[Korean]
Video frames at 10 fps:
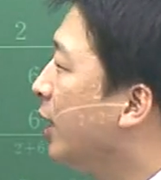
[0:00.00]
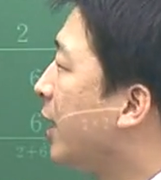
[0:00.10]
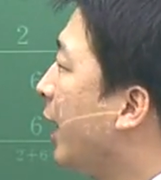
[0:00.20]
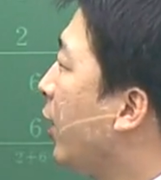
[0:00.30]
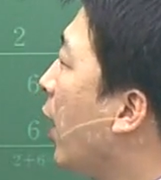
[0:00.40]

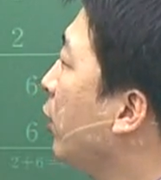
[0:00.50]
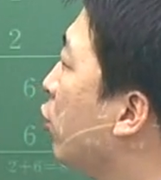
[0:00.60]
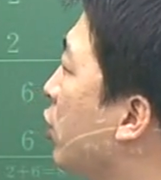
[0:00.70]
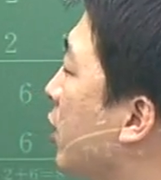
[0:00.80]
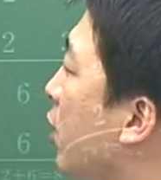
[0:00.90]
자 이러한
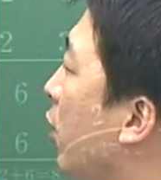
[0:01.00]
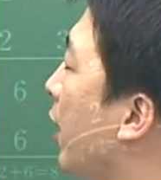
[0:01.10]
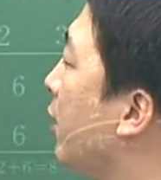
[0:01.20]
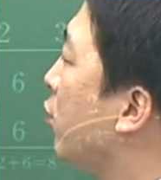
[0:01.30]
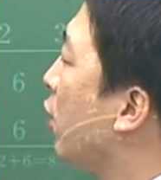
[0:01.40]
규칙성을
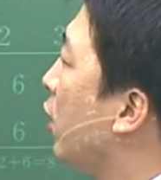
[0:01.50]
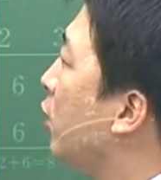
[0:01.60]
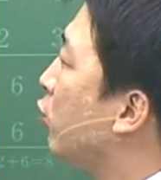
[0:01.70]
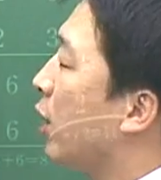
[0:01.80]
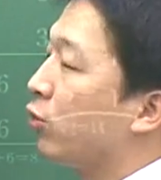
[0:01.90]
갖는
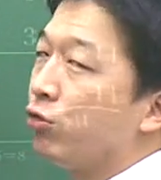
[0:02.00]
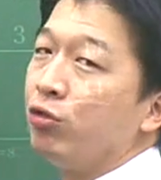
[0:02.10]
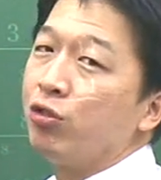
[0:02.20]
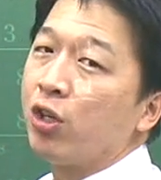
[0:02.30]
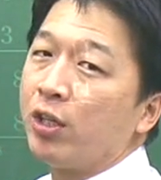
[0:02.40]
수열을 우리가
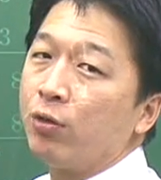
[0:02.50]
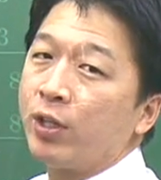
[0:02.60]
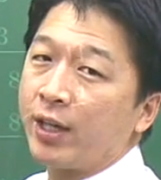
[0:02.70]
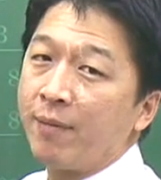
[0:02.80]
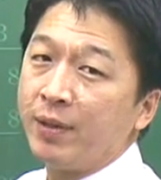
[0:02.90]
군수열이라고
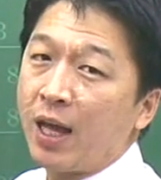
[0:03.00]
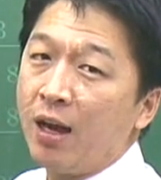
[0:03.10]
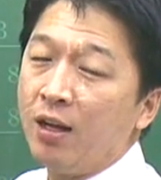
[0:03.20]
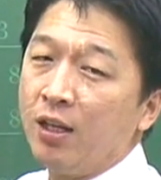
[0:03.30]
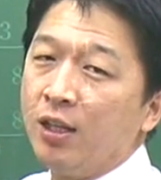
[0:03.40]
얘기합니다.
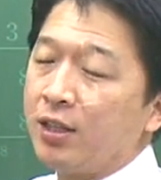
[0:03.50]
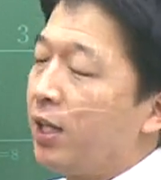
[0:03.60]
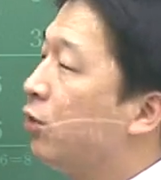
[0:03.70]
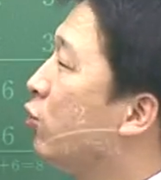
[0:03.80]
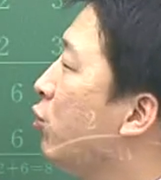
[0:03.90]
자
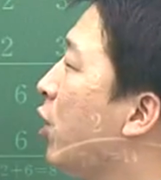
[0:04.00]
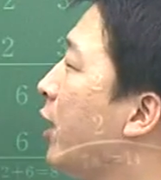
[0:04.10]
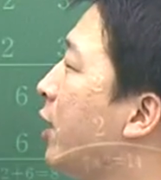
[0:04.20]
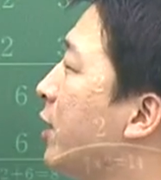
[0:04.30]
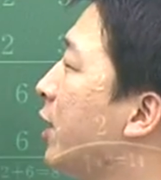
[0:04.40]
이
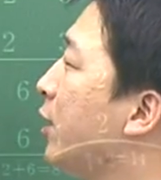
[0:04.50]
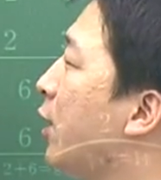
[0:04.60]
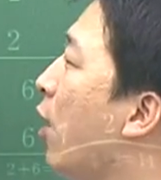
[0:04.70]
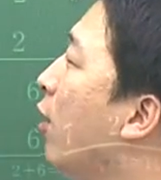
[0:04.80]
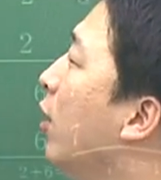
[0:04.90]
군수열의
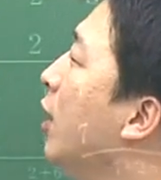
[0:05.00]
특징은요.